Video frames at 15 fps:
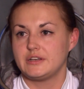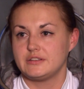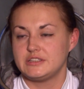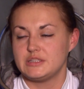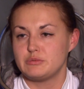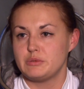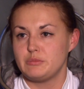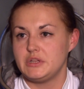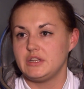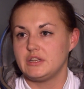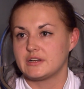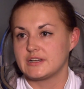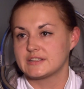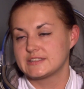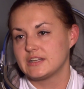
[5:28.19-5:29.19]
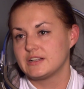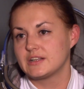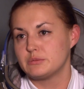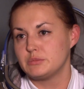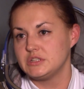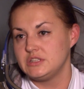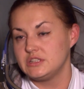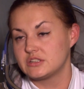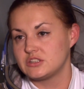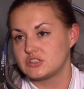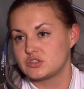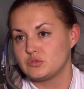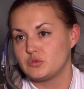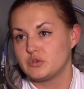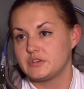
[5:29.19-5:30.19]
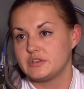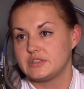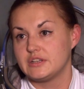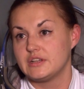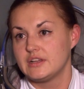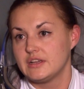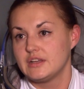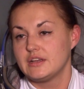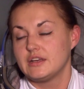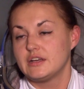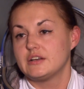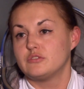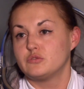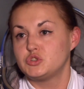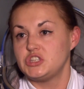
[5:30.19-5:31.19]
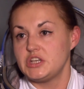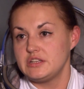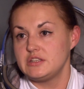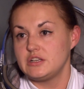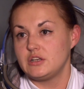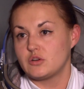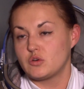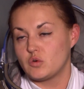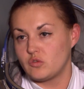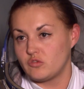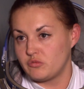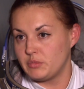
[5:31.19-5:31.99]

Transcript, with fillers: И тем не менее, как сказал командир, тяжело, говорит, в учении легко, в